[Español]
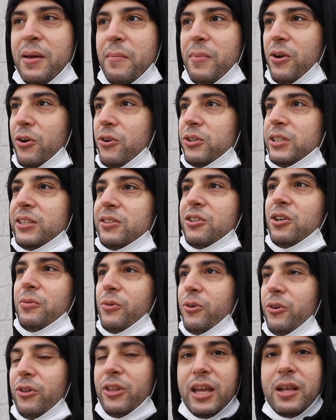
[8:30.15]
Pero cosas
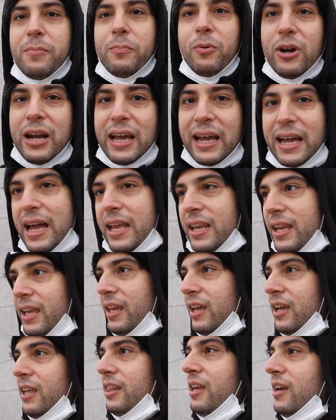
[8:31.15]
como de ir por la
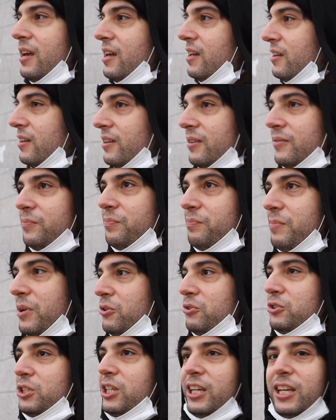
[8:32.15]
calle y que digan,
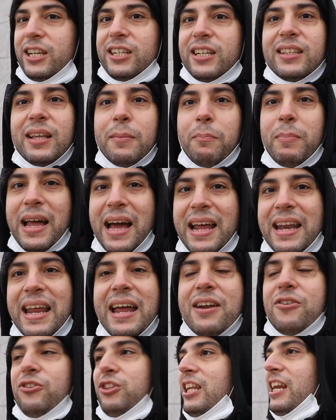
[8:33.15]
pero si esa está
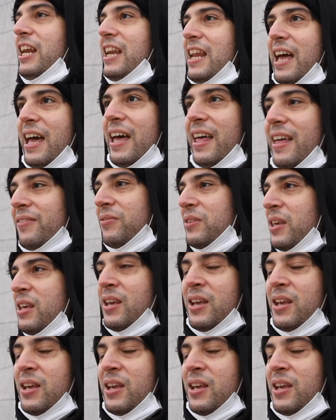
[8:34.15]
plana, no tiene nada.